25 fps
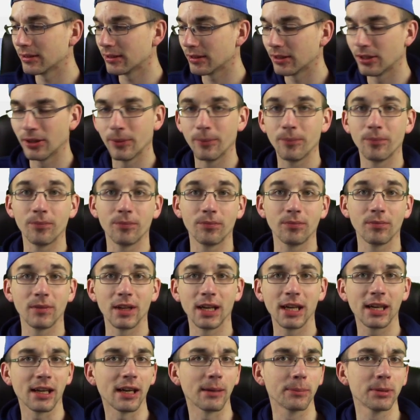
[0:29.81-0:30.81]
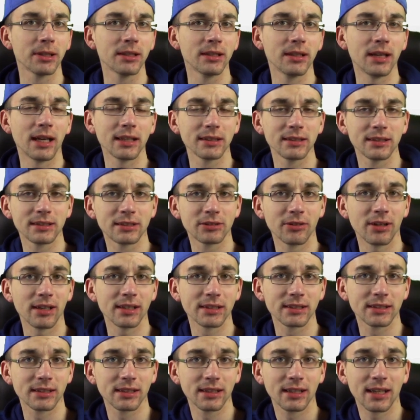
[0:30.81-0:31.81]
ähm, ich habe, hatte
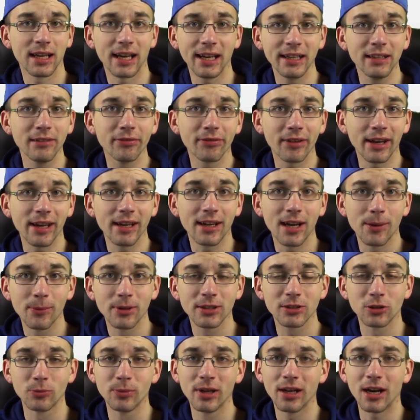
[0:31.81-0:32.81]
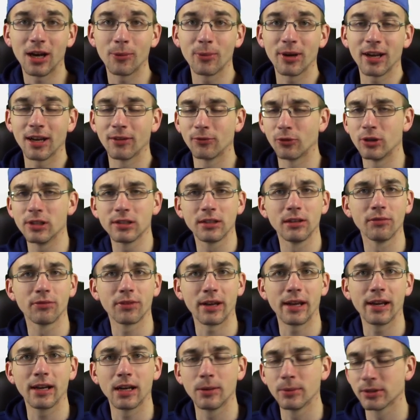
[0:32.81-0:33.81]
zuerst keine Freigabesumme, aber er wollte eine
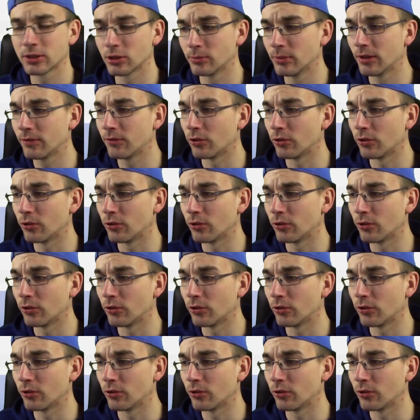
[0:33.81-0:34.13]
Freigabesumme